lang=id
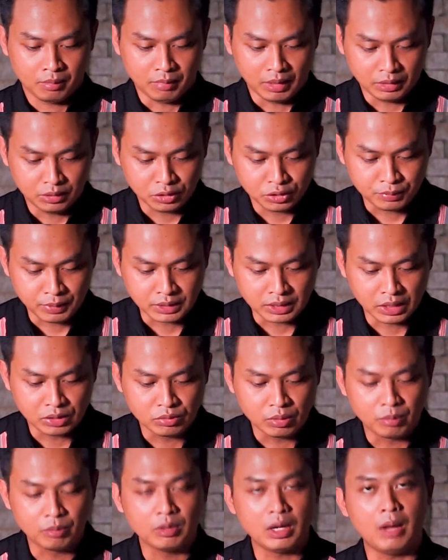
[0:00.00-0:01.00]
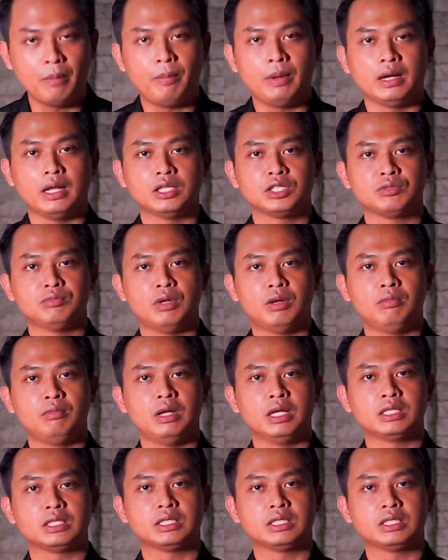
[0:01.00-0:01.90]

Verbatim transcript: Matius pasal 28 ayat 19